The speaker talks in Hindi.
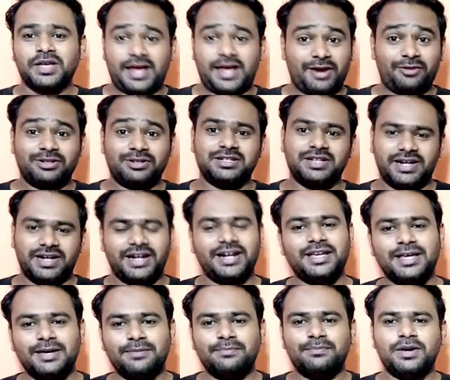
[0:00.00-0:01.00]
एवेंजर
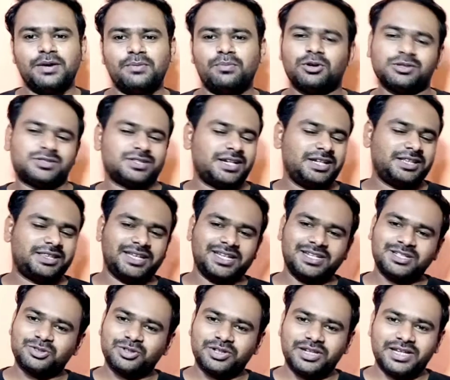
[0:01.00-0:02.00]
एंड गेम में बहुत सारी
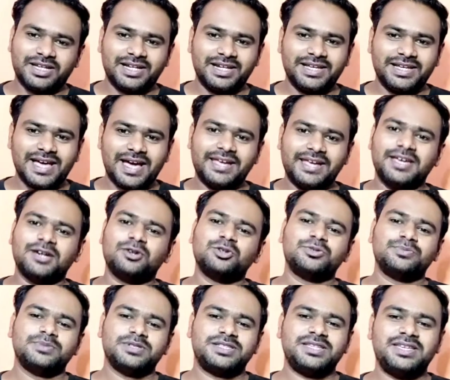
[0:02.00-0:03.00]
थेरीज तो निकल के आई है
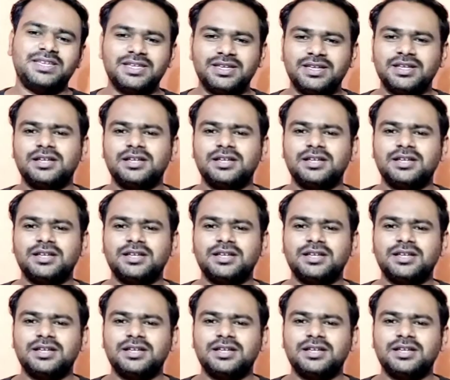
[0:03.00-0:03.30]
उसमें से